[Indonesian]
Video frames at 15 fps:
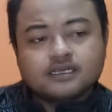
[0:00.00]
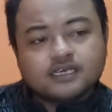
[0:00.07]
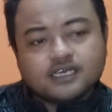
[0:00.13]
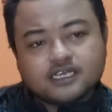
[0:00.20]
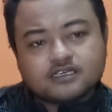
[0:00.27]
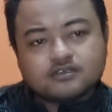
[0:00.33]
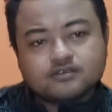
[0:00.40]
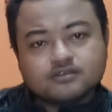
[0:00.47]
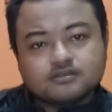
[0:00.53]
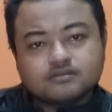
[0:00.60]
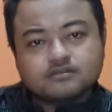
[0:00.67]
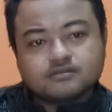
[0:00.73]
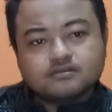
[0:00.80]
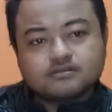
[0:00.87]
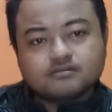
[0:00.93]
itu
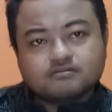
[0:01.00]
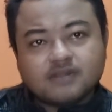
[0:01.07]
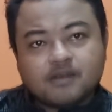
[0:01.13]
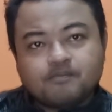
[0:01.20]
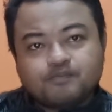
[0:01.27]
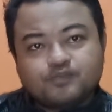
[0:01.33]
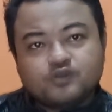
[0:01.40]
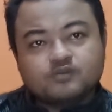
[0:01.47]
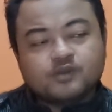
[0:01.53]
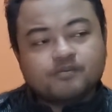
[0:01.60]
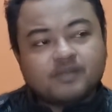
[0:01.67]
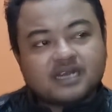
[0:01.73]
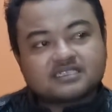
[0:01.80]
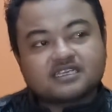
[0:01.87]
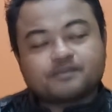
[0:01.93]
mampu
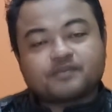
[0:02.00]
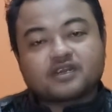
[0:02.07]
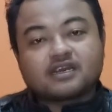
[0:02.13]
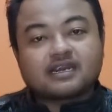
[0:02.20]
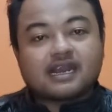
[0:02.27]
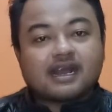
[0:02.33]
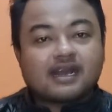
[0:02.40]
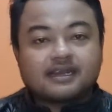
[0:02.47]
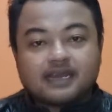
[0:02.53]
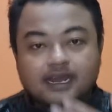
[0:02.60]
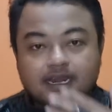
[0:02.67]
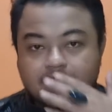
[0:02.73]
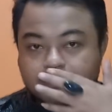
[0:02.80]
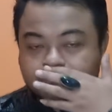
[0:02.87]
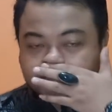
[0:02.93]
membaca pergerakan
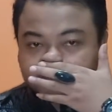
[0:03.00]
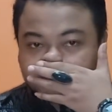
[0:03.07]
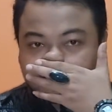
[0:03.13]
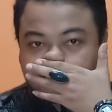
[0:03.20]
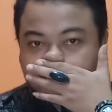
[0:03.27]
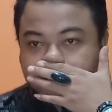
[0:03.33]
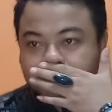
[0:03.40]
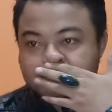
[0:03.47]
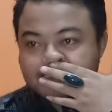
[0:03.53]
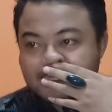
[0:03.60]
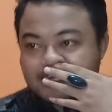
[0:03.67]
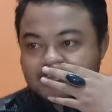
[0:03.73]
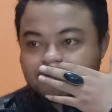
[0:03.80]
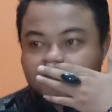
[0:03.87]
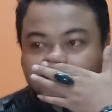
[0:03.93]
alam ya
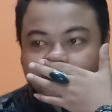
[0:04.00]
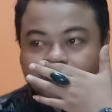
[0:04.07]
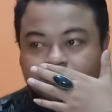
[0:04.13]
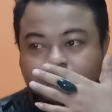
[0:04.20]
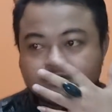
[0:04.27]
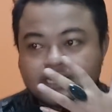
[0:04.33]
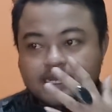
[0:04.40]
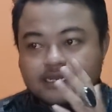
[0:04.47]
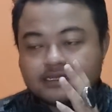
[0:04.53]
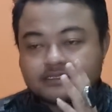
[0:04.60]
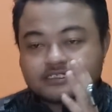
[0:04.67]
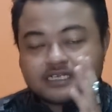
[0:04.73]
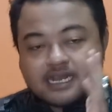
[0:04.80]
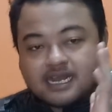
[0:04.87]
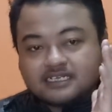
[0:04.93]
yang dimana juga
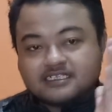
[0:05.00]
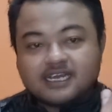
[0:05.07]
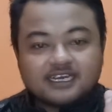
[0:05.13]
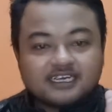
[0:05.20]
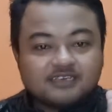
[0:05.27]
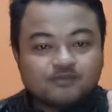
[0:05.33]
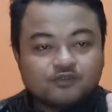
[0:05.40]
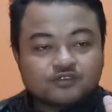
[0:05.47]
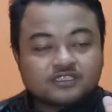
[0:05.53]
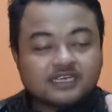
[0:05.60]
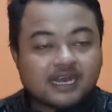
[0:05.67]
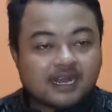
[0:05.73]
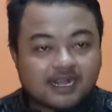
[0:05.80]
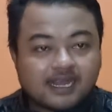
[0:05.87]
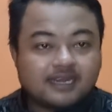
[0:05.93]
sengaja
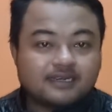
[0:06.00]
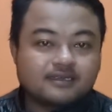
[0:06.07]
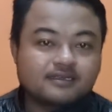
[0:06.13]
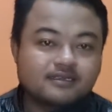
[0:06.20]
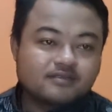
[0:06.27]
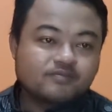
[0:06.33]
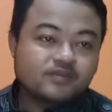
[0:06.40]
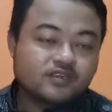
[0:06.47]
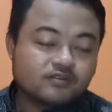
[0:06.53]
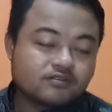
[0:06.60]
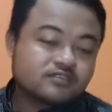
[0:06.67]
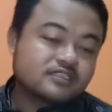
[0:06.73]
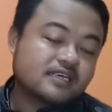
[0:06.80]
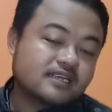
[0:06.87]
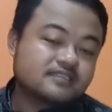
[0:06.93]
dimusnahkan
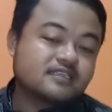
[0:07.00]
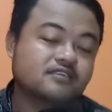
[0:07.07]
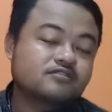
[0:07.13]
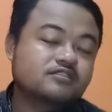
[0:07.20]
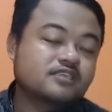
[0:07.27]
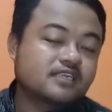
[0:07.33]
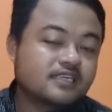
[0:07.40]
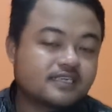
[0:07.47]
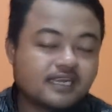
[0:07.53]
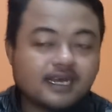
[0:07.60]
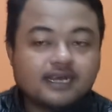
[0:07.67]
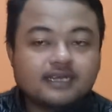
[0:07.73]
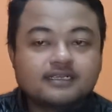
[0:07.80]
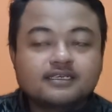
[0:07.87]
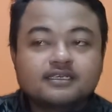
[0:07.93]
menurut salah satu
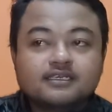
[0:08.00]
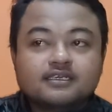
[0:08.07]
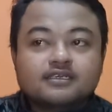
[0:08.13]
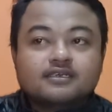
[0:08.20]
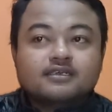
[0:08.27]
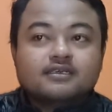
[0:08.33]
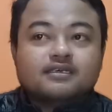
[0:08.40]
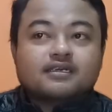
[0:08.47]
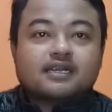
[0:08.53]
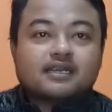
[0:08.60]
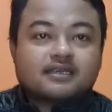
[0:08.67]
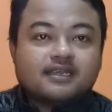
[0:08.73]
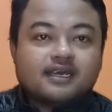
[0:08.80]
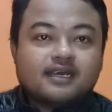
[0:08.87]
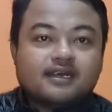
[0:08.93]
cerita
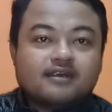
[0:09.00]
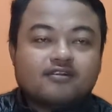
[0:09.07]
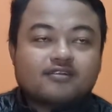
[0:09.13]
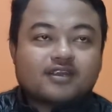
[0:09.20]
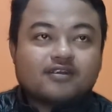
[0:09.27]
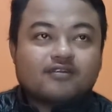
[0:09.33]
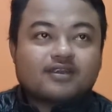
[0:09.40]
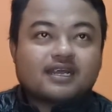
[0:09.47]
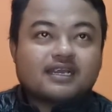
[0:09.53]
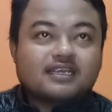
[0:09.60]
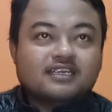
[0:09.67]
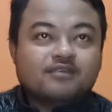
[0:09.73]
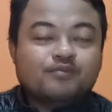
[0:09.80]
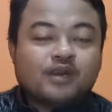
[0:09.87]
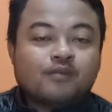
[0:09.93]
karena orang-orang
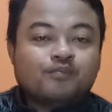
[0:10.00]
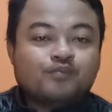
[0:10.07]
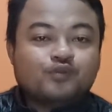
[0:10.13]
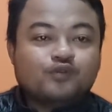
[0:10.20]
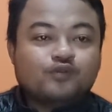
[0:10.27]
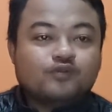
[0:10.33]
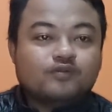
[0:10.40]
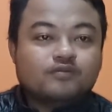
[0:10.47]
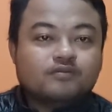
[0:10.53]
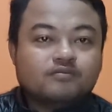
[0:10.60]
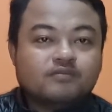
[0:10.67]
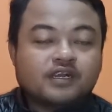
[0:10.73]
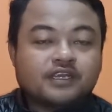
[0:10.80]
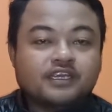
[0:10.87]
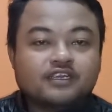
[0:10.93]
ini mampu
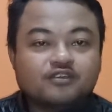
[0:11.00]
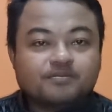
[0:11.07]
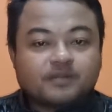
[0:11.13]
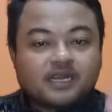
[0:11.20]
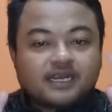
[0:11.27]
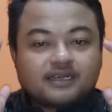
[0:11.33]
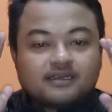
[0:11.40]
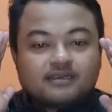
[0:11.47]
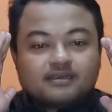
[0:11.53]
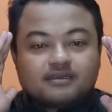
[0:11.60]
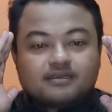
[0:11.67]
menghidupkan